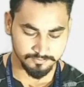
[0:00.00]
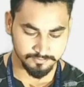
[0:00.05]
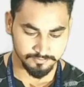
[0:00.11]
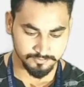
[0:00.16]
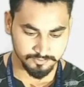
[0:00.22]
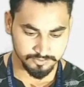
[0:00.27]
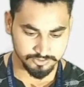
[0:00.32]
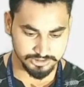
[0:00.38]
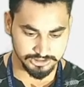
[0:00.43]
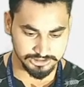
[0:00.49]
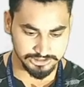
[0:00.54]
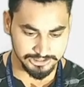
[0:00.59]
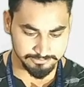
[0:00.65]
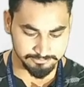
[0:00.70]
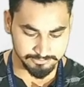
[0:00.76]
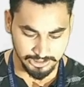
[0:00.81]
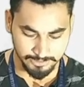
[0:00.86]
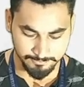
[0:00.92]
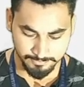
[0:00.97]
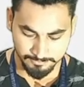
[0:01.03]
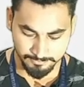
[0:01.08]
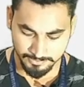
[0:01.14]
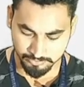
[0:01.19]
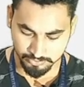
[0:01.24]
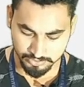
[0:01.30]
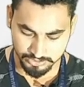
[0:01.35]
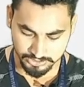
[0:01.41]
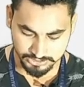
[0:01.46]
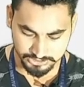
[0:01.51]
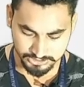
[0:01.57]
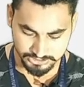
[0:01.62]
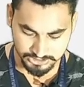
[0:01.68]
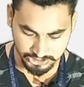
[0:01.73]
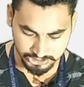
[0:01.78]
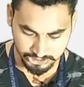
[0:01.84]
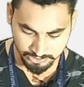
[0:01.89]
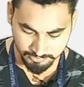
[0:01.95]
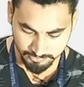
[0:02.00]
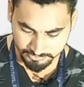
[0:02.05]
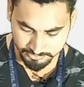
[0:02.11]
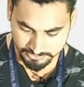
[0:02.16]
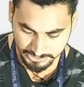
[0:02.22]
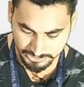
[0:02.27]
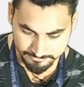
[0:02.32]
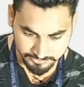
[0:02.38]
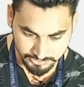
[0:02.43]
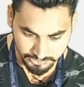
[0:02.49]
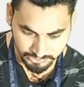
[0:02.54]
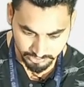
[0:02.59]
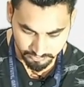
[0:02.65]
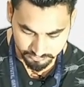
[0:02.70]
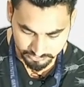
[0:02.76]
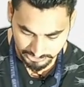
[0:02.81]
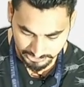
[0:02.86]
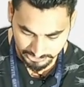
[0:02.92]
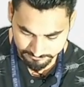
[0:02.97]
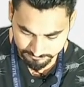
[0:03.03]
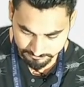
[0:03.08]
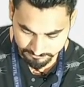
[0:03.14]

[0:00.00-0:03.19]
तो चलिए हम यहाँ पे मैं आपको करके दिखाता हूँ मैं वो टाइप कर रहा हूँ टाइप